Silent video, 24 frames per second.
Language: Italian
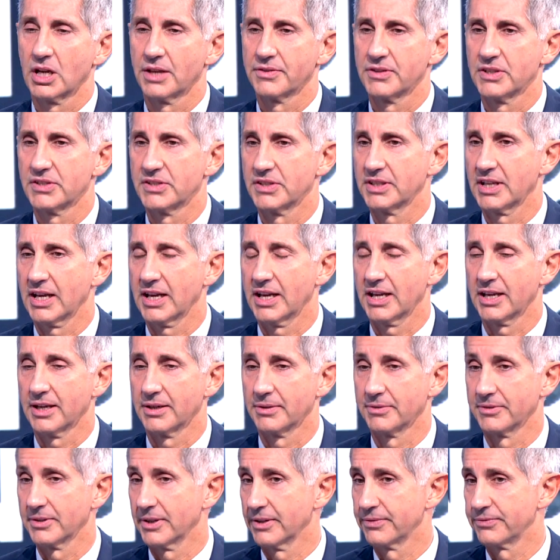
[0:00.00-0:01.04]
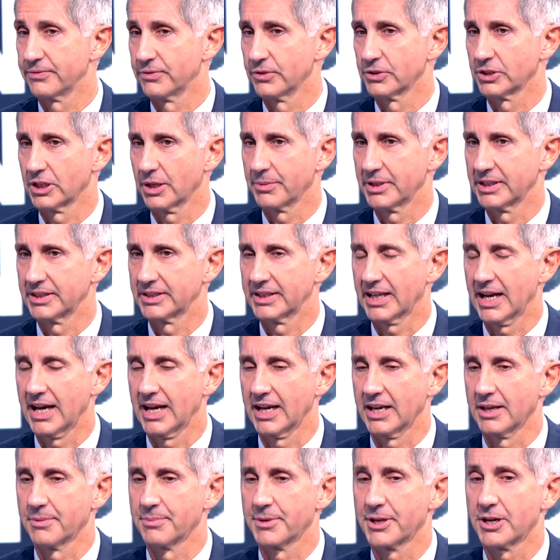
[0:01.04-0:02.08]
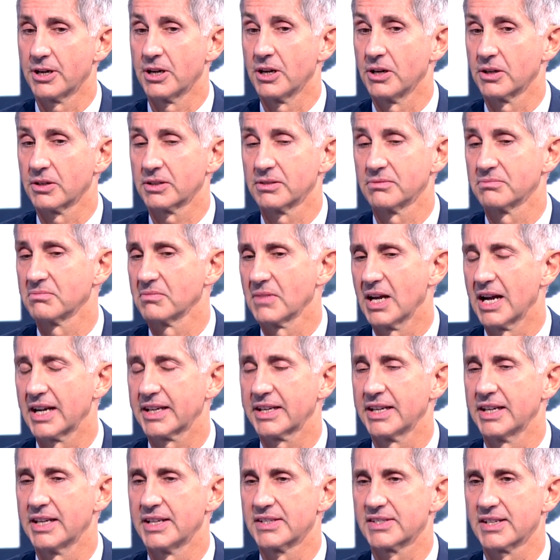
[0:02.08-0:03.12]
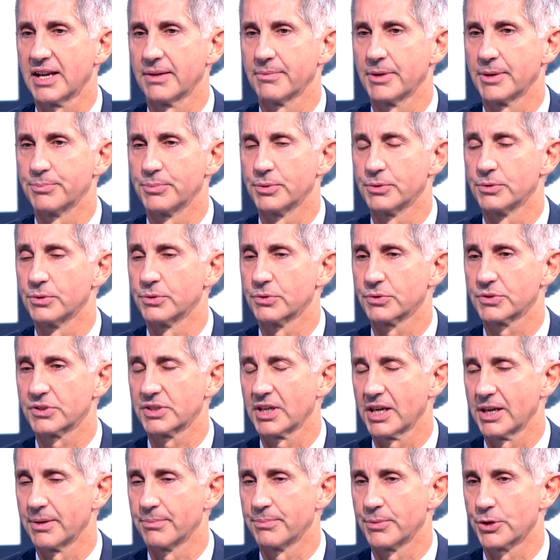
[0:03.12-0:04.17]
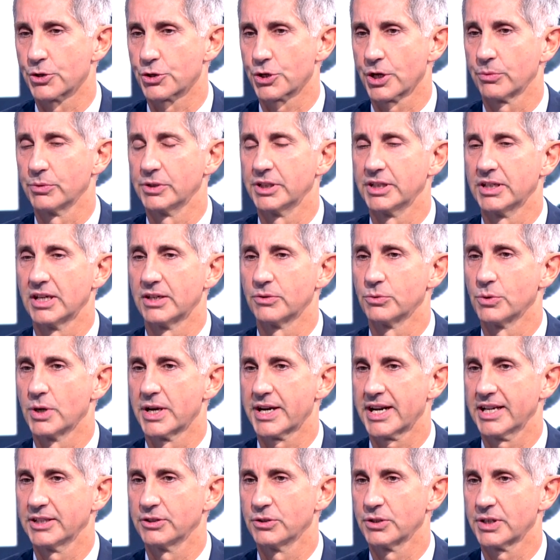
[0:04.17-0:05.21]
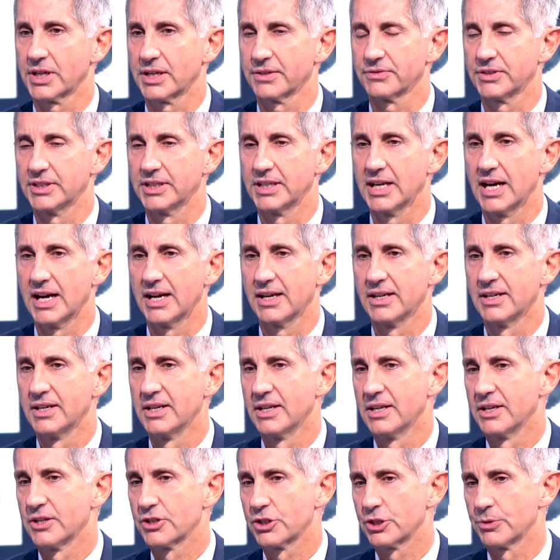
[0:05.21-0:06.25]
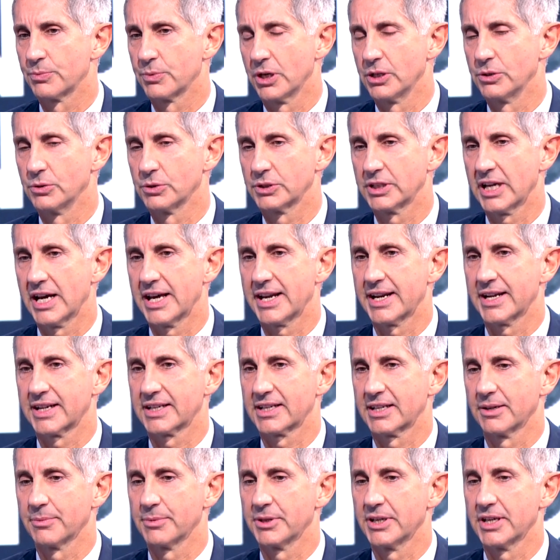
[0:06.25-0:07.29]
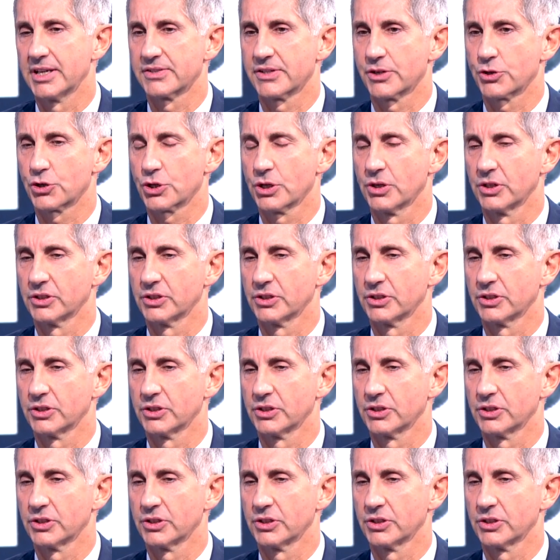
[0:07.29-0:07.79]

la visita è fondamentale, però anche l'esame più semplice, quindi una radiografia ci può aiutare a capire se c'è